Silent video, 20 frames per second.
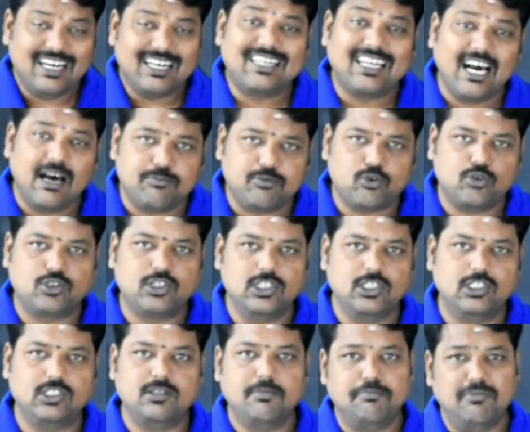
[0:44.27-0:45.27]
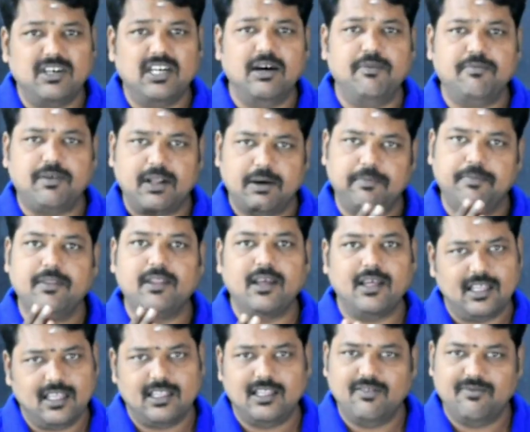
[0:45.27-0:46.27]
டேர்ம் கொஸ்டின்ஸ் மிட்டம் டேர்ம்
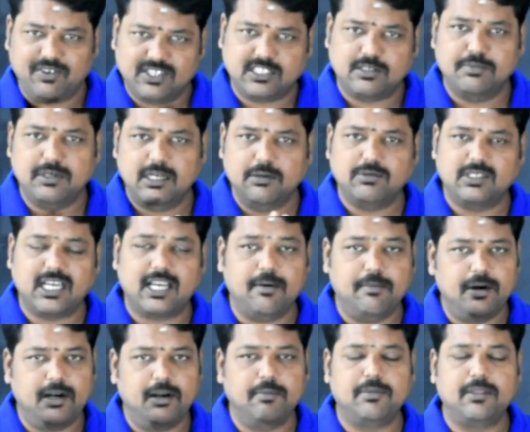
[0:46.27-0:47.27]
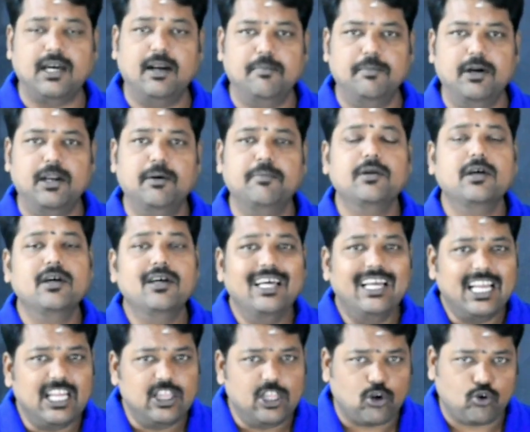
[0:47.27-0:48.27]
அதாவது ஃபர்ஸ்ட் மிட் செகண்ட் மிட் தேர்ட் மிட்
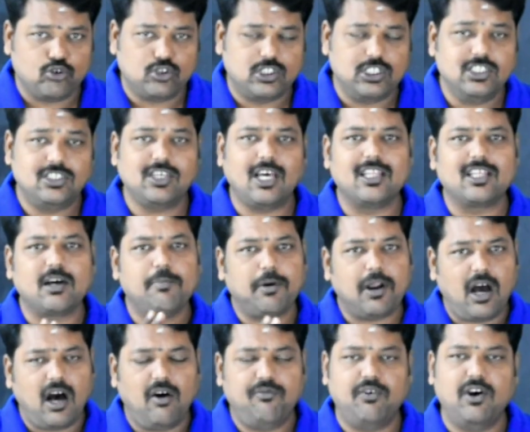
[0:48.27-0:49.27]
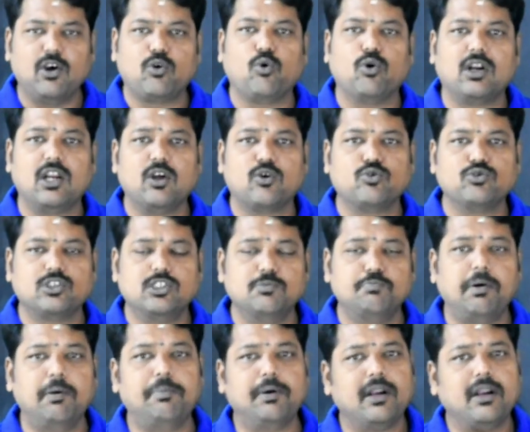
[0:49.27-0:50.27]
இந்த கொஸ்டின்ஸ் அதுக்கப்புறம் ஆஃபலி கோட்டையில் கொஸ்டின்
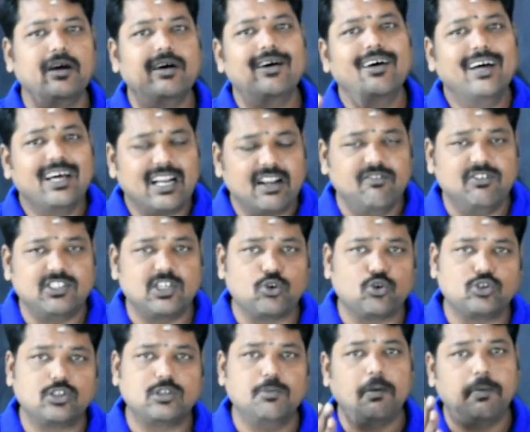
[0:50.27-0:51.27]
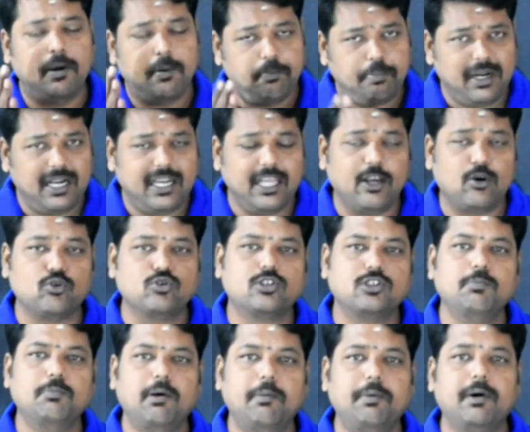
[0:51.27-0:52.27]
பேப்பர் ரிவிஷன் கொஸ்டின் பேப்பர் பிடிஏ
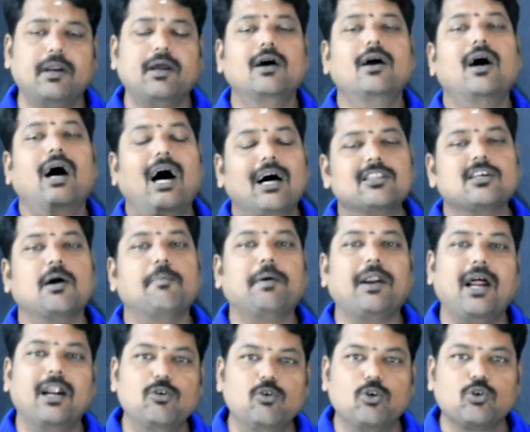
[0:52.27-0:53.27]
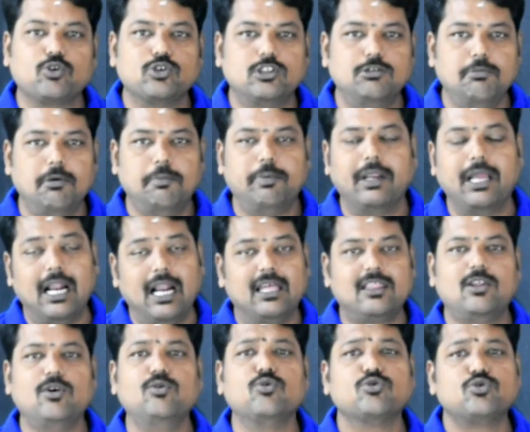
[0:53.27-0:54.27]
கொஸ்டின் பேப்பர் அதுக்கப்புறம் அனுவல் கொஸ்டின் பேப்பர்
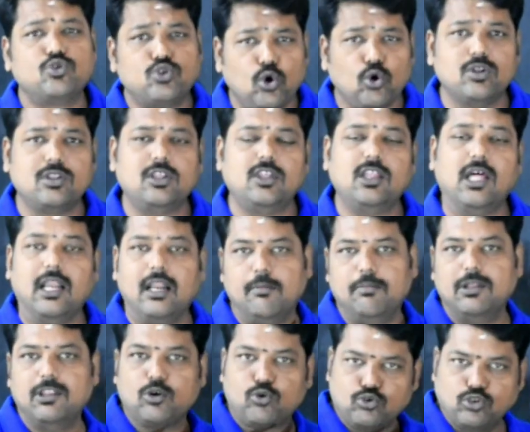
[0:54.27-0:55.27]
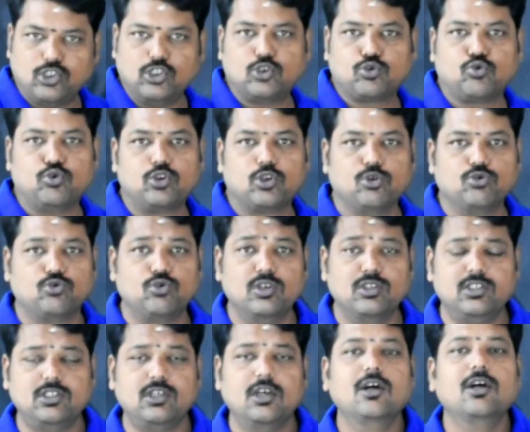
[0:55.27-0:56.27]
எல்லாத்தையும் தொகுத்து தான் நம்ம அந்த கொஸ்டின்ஸ் கொடுத்துருக்கோம்
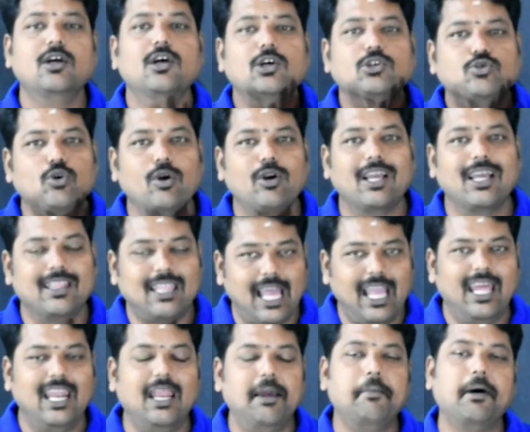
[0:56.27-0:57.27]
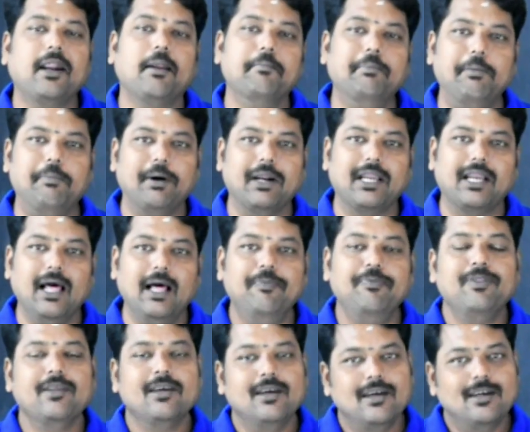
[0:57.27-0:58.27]
ஸ்டூடெண்ட்ஸ் ஸோ நீங்கள் தைரியமாக நம்பி படிக்கலாம்
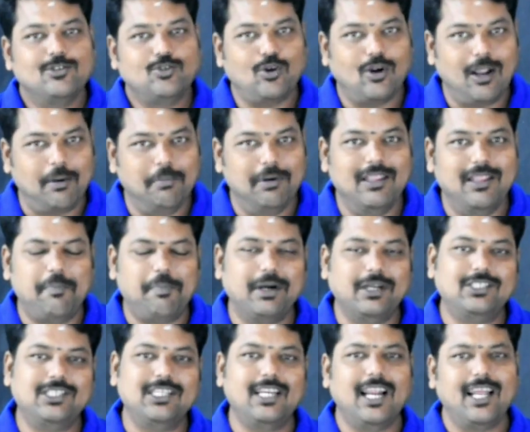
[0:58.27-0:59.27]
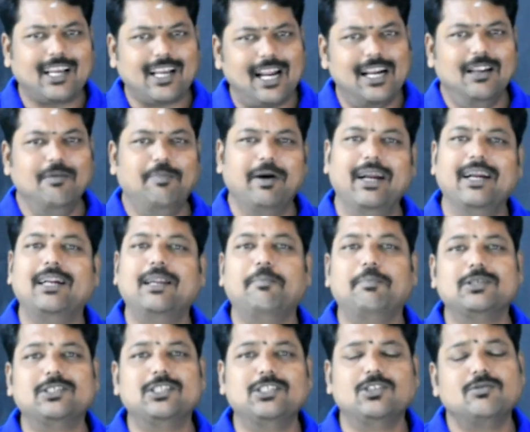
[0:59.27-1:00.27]
ஸோ நம்ம இதை படிச்சிங்கனாலே கண்டிப்பாக எயிட்டி
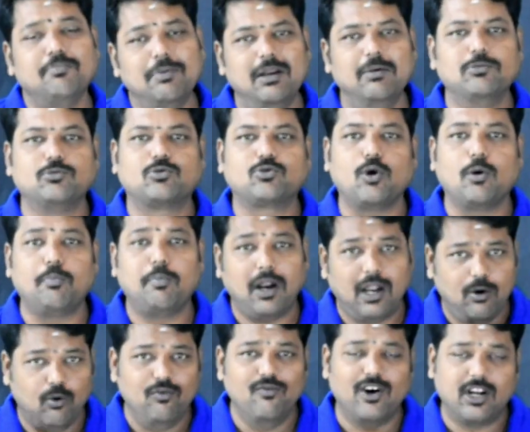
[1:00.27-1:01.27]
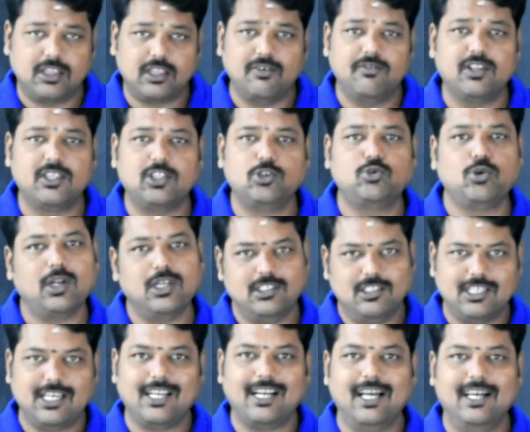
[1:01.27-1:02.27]
பர்சன்டேஜ் மினிமம் ஸ்கோர் பண்ணலாம் உன்னோட தவிர்த்து சொல்கிறேன்
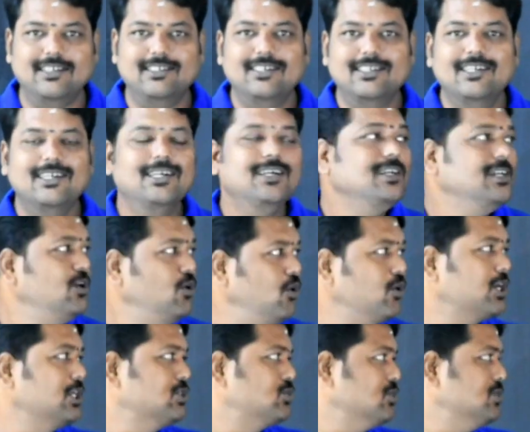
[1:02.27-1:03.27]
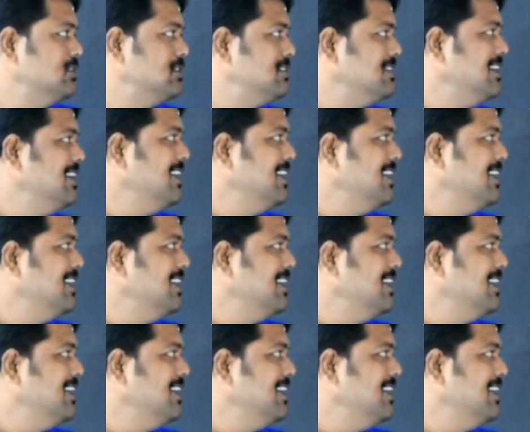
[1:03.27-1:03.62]
சரிங்களா ஓகே ஸ்டூடெண்ட்ஸ்